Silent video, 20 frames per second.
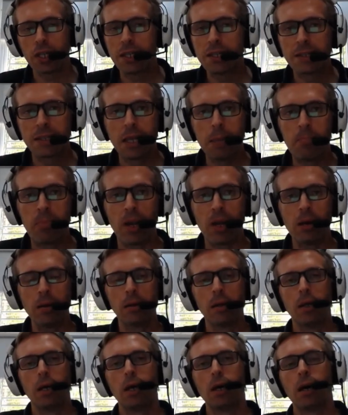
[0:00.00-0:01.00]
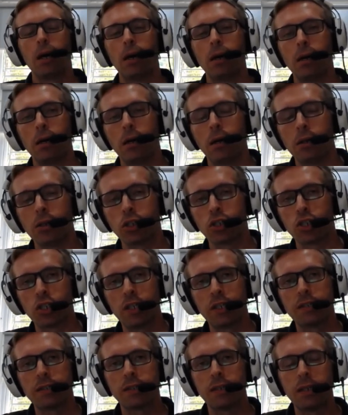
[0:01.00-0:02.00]
J'en ai listé plein. Euh,
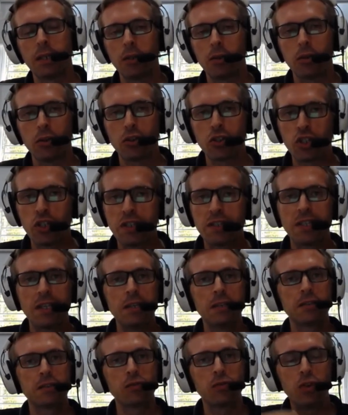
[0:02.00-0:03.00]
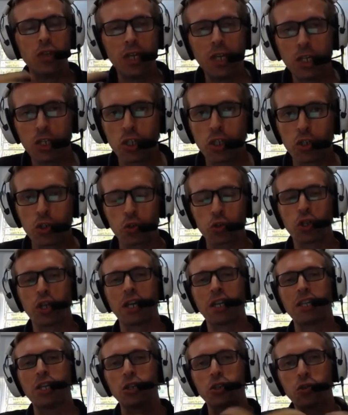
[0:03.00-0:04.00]
je, les ai, euh, je les ai isolés,
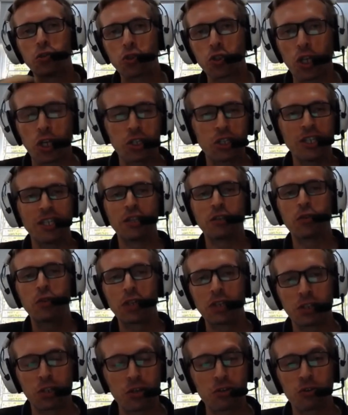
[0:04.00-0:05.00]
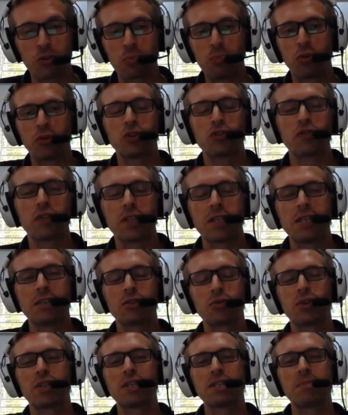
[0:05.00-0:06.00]
j'échange avec des gens, cherché des trucs. Je,
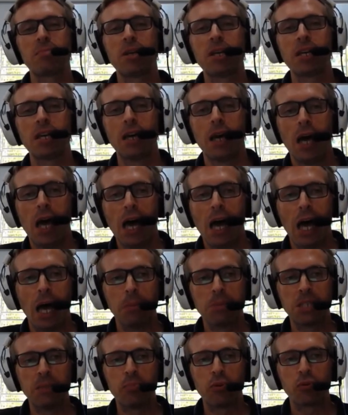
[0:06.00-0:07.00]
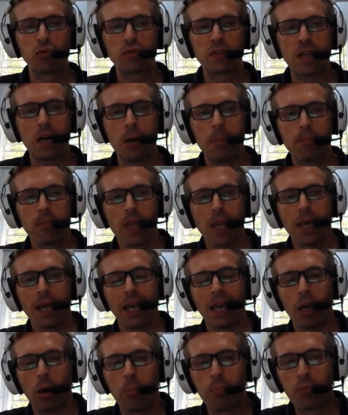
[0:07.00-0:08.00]
te, je vais t'expliquer un petit peu tout ça.
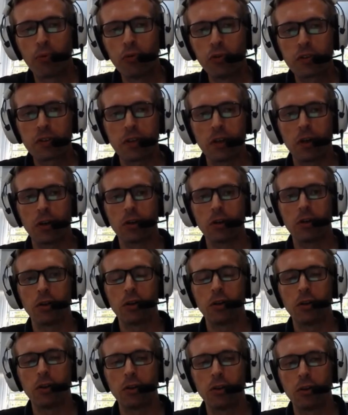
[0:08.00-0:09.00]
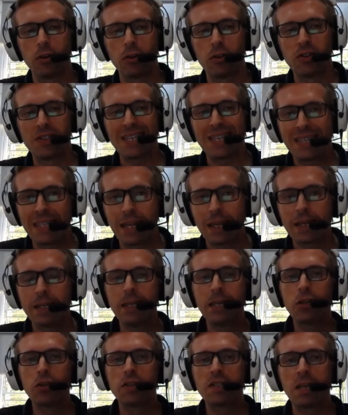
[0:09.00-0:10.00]
Et en plus euh, de ces
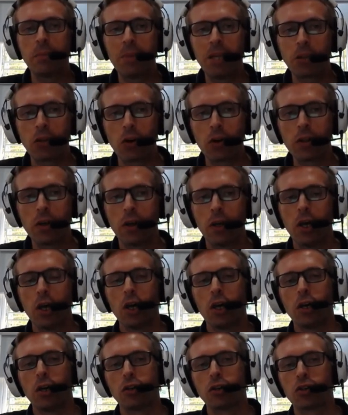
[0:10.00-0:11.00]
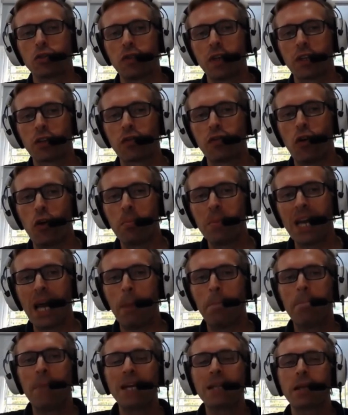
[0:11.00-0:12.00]
techniques, de ces méthodes, je vais te
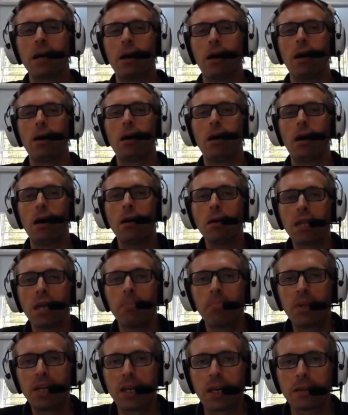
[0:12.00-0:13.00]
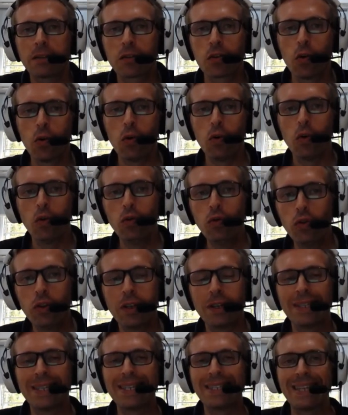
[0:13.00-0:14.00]
former à mettre en application
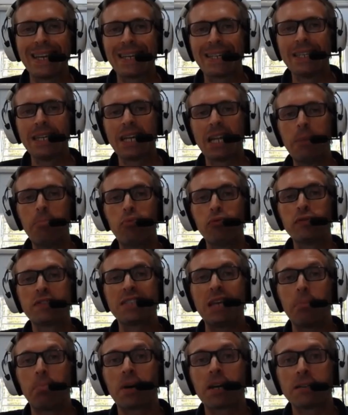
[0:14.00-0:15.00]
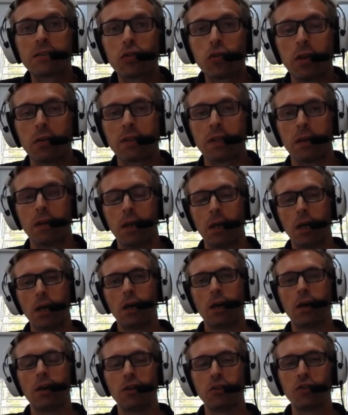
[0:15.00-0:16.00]
une des techniques les plus impressionnantes
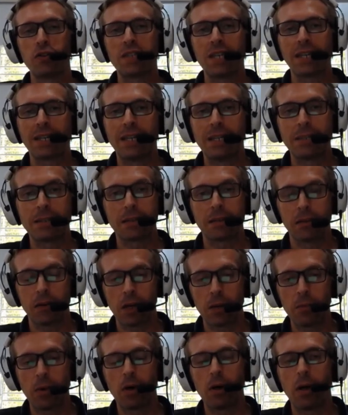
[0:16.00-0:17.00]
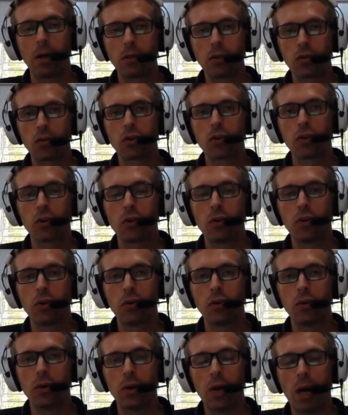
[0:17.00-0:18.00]
euh, de cette liste. Vraiment un truc
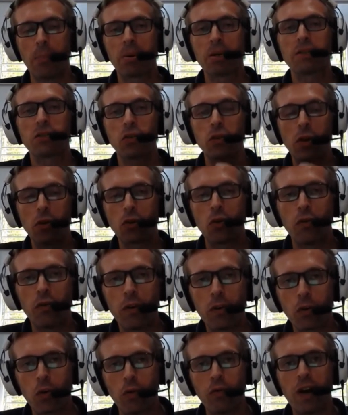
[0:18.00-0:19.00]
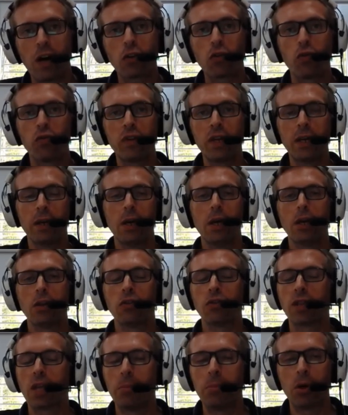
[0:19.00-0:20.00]
euh, impressionnant qu'on va, retrouver
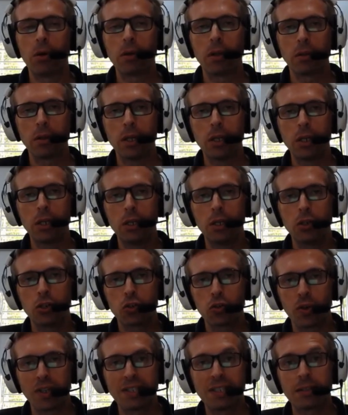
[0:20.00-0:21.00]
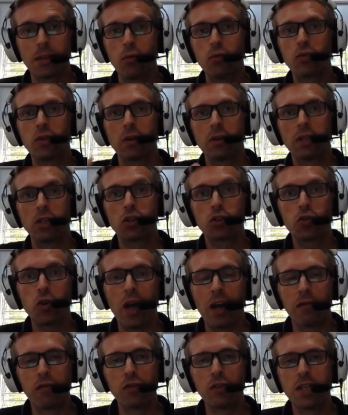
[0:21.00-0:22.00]
notamment dans des jeux existants ou dans des
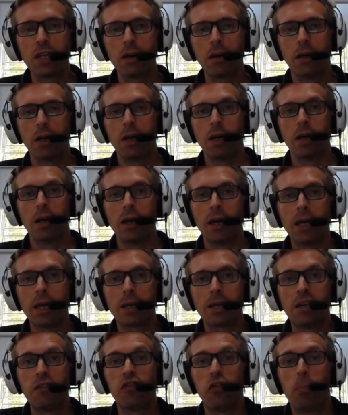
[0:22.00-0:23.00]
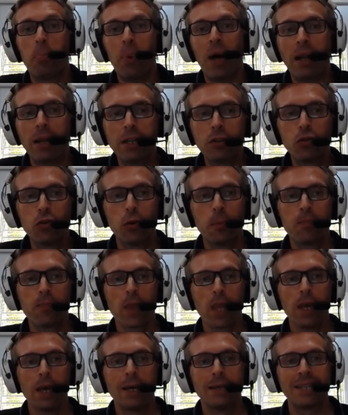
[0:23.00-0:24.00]
jeux à venir et qui font parler d'eux.
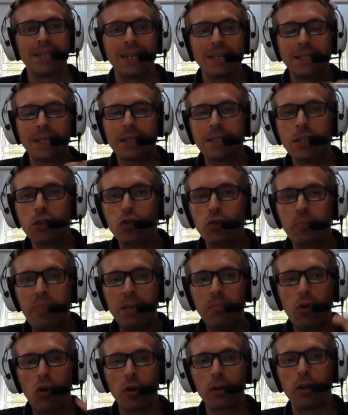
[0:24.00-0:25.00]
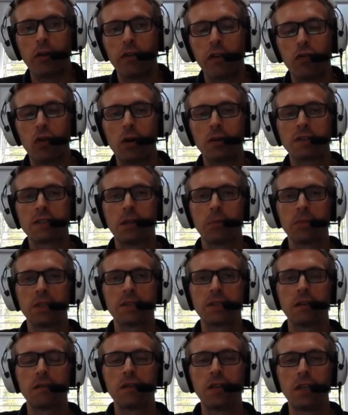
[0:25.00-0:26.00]
C'est la technique du billboard. On va voir
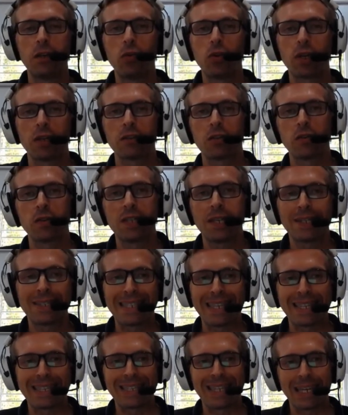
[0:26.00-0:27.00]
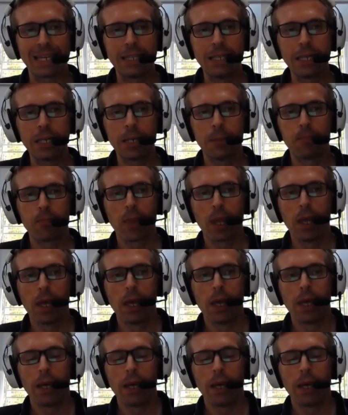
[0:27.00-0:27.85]
ensemble dans cette vidéo qu'est-ce que c'est que cette technique.